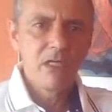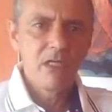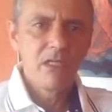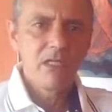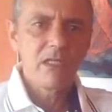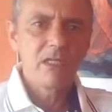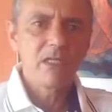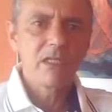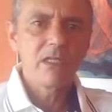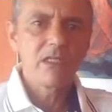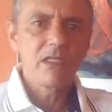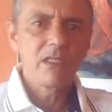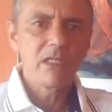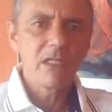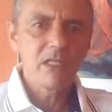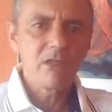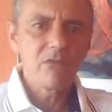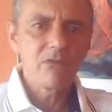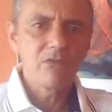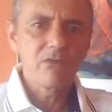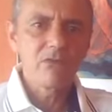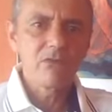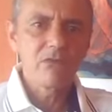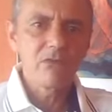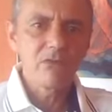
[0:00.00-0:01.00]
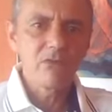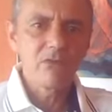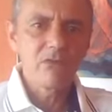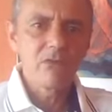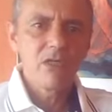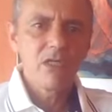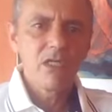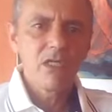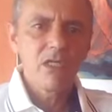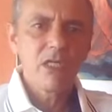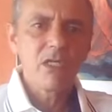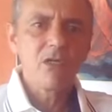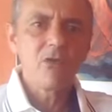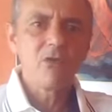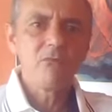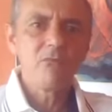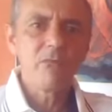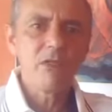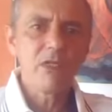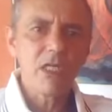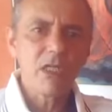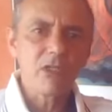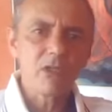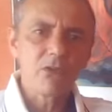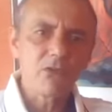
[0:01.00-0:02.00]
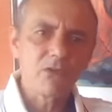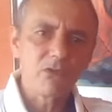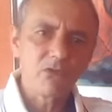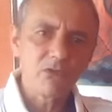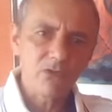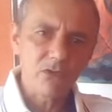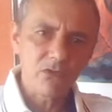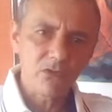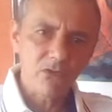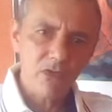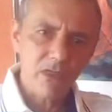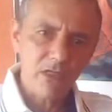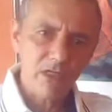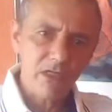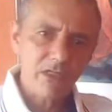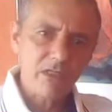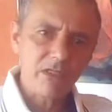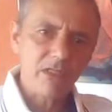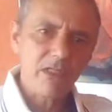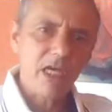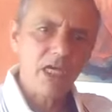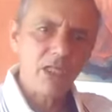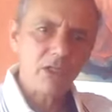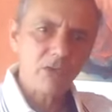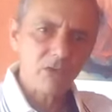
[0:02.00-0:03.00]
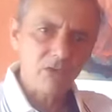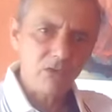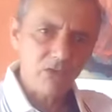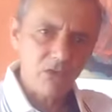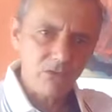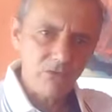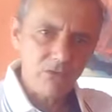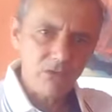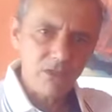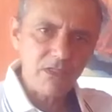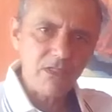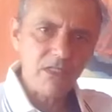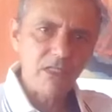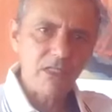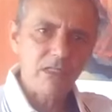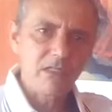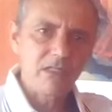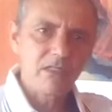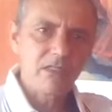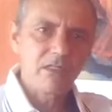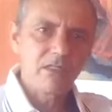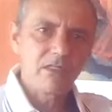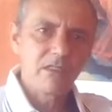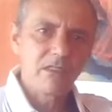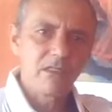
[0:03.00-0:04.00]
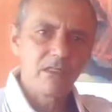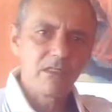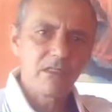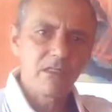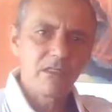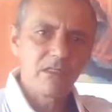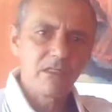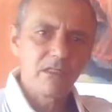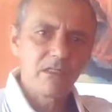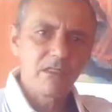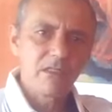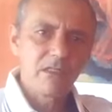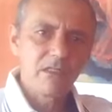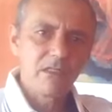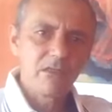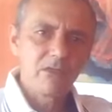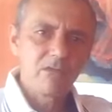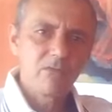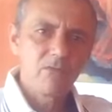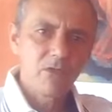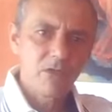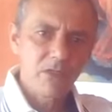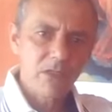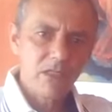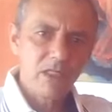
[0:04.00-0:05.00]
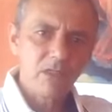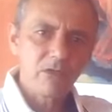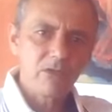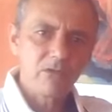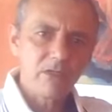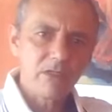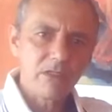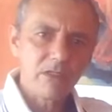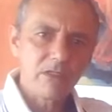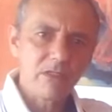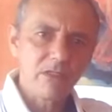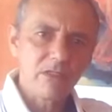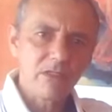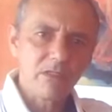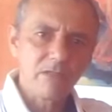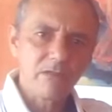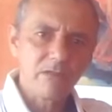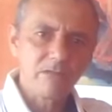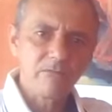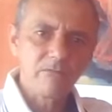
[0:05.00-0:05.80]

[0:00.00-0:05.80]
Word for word: E que Deus ilumine a todos nós, a todos vocês. Muita luz.